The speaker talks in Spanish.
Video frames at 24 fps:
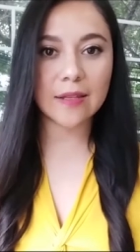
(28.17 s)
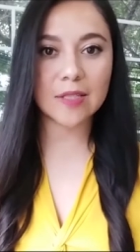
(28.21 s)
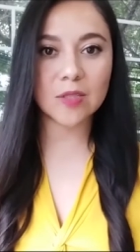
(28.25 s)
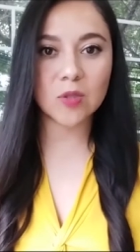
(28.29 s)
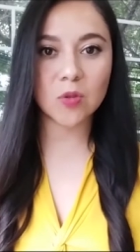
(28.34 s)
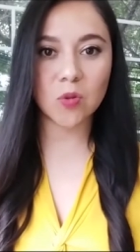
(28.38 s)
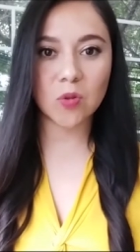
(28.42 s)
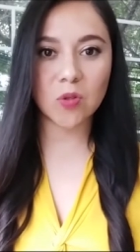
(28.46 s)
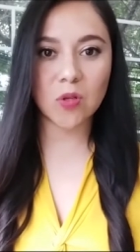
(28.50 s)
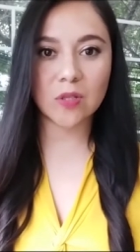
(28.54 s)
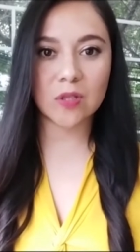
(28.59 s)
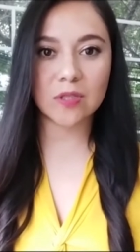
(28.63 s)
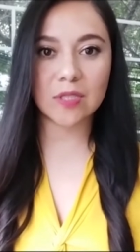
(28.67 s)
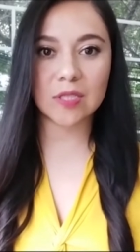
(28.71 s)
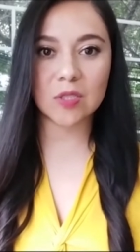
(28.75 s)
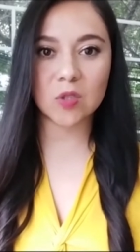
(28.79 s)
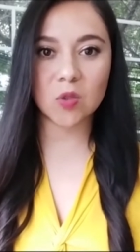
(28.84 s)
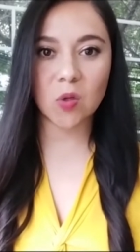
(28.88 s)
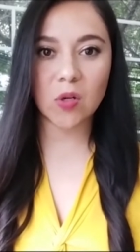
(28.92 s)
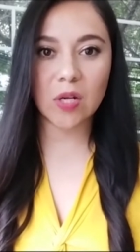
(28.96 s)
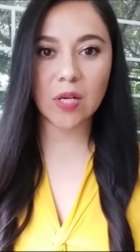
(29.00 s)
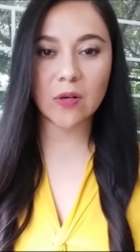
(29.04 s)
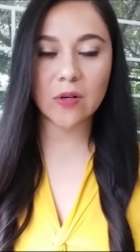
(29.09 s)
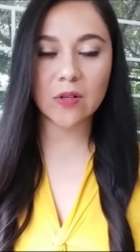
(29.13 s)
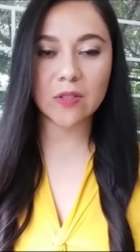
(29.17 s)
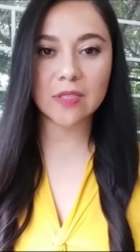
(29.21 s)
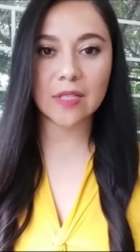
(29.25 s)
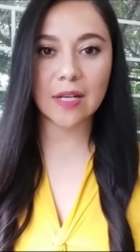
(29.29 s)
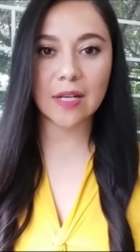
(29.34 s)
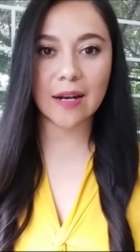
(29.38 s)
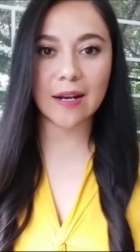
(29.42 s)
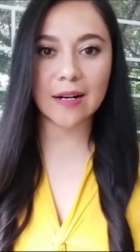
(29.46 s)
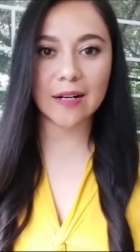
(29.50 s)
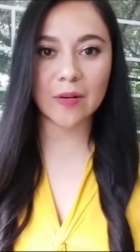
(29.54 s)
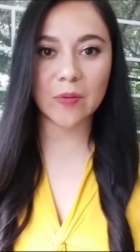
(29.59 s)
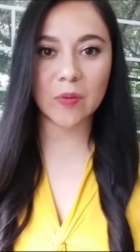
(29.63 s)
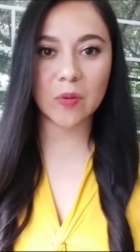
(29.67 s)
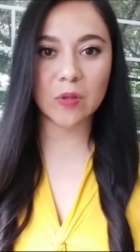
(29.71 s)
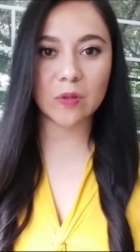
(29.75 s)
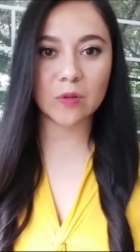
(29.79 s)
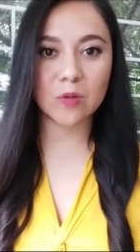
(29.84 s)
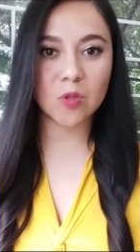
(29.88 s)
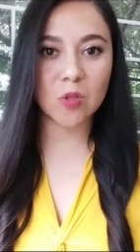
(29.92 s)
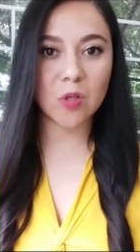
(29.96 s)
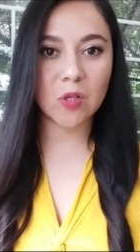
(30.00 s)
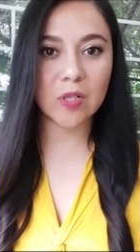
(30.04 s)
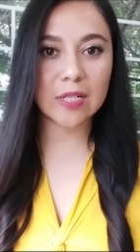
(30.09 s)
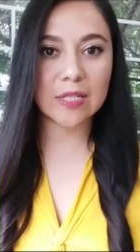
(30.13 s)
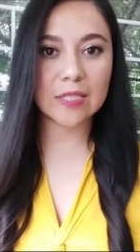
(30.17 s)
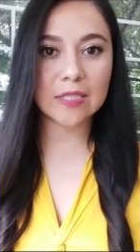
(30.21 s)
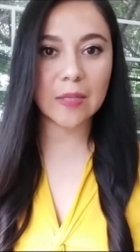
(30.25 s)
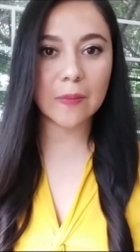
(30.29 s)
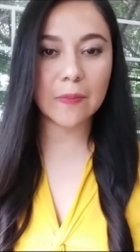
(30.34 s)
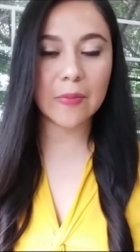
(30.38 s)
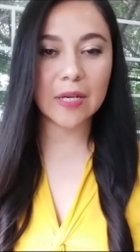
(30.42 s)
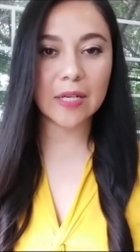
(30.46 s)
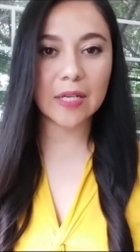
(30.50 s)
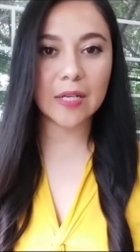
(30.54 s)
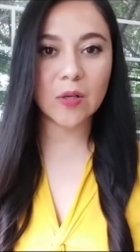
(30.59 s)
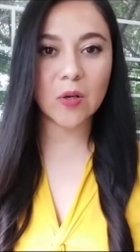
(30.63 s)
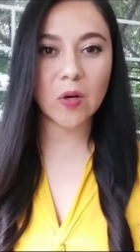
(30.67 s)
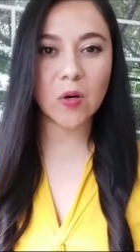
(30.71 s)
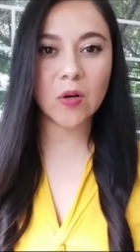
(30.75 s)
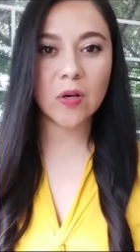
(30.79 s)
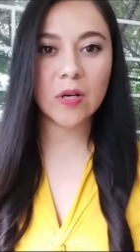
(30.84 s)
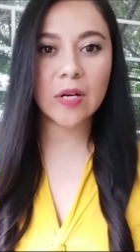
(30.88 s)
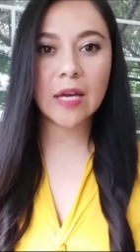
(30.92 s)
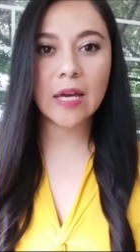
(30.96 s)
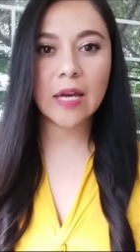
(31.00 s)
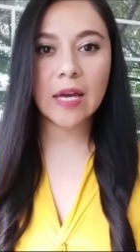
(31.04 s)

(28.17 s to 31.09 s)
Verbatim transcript: de Estudios Históricos de las Revoluciones de México